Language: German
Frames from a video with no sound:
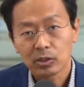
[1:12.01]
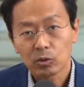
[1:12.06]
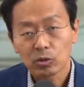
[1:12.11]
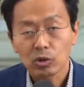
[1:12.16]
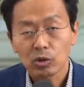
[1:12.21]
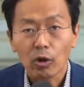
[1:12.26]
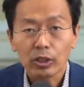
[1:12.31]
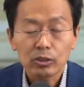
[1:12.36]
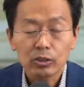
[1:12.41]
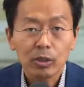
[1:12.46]
Und
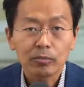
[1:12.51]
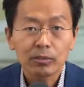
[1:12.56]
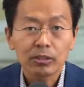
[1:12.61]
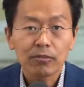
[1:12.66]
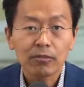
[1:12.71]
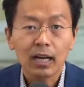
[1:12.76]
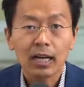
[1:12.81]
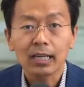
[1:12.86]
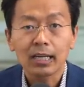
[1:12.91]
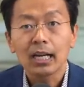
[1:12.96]
heute kommen die
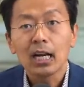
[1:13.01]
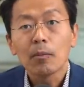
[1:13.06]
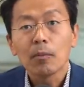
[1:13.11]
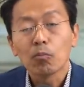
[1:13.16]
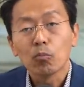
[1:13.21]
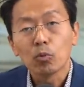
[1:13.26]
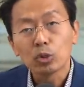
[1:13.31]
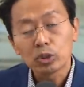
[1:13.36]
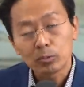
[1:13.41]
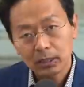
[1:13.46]
Fragen,
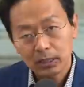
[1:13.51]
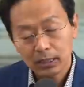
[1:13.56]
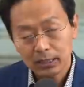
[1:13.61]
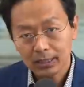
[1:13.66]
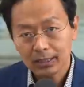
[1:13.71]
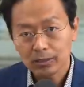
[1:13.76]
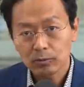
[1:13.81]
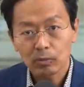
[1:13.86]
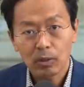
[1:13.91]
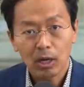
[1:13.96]
muss man das
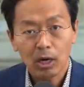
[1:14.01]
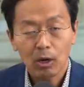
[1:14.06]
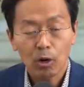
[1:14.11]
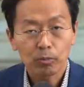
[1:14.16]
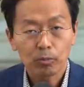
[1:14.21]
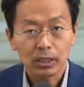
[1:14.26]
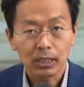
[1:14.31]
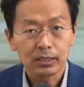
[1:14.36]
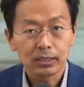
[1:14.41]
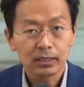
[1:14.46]
denn
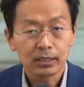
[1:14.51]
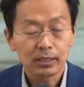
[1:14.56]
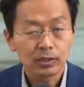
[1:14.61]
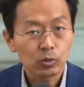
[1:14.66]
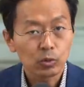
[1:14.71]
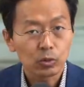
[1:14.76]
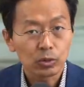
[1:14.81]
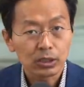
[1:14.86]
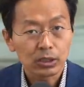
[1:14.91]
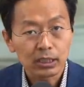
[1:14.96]
überhaupt alles
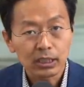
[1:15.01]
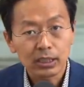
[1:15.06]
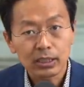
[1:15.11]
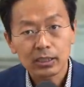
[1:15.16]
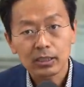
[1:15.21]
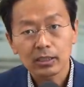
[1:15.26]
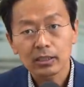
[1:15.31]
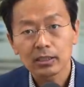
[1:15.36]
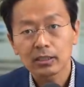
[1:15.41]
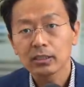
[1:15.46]

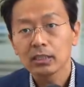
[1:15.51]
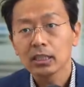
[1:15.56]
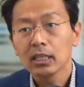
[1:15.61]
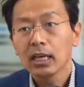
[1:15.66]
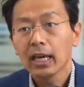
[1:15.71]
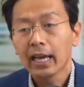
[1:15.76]
diskutieren?